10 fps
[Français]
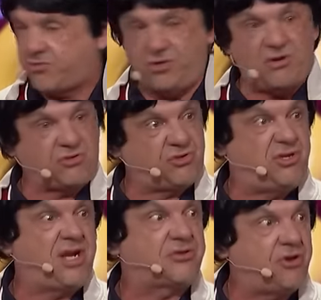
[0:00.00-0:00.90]
Coudon, je
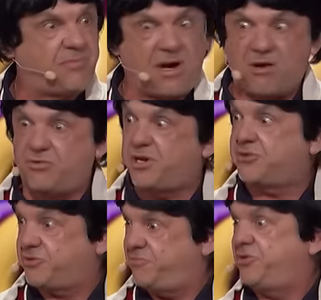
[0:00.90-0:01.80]
suis dans un bar ou
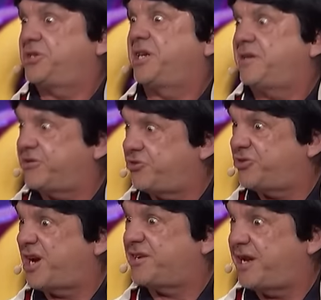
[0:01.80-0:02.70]
dans une boutique, dans un
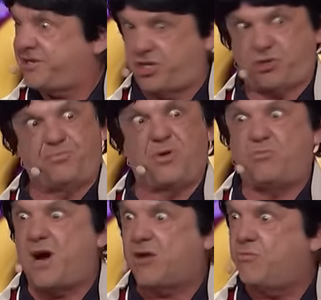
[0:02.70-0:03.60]
jardin. C'est-tu pour
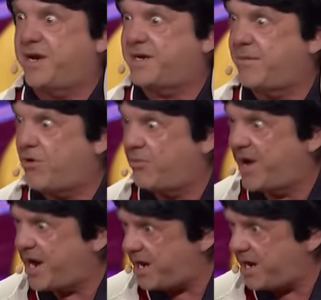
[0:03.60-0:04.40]
boire ou mettre dans mon bain?